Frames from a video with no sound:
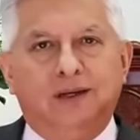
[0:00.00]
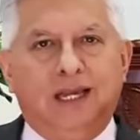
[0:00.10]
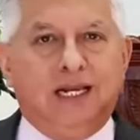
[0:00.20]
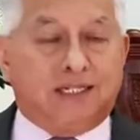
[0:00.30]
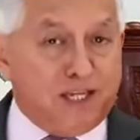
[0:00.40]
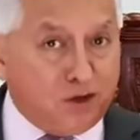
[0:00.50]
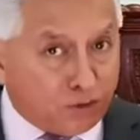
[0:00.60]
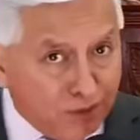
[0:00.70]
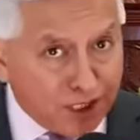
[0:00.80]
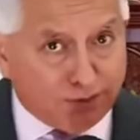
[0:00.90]
El
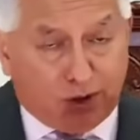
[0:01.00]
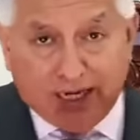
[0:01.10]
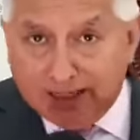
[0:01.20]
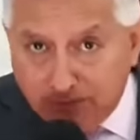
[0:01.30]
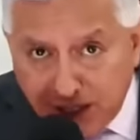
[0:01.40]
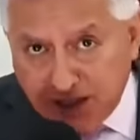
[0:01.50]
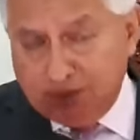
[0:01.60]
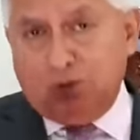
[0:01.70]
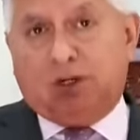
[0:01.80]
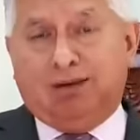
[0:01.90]
Señor mismo, el
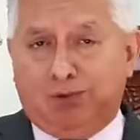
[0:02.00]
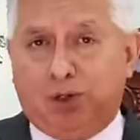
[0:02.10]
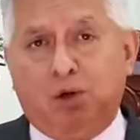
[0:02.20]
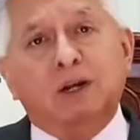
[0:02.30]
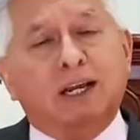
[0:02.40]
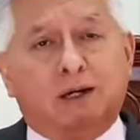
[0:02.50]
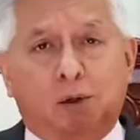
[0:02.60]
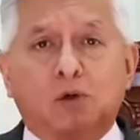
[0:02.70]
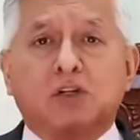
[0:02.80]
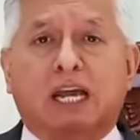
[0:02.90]
mismo que murió en la
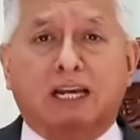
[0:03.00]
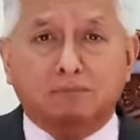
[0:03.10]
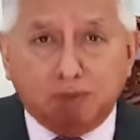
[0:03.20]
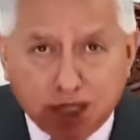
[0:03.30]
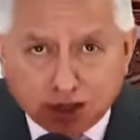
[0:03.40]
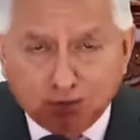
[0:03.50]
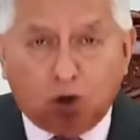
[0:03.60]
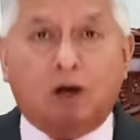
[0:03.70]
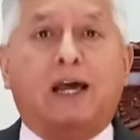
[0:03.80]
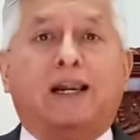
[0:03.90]
cruz, el
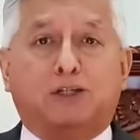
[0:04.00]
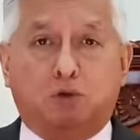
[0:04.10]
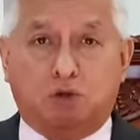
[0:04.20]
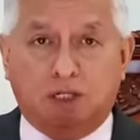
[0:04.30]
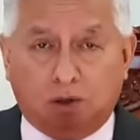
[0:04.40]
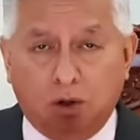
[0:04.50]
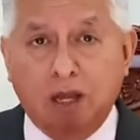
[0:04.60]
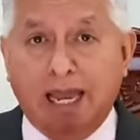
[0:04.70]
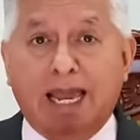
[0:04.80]
mismo que resucitó,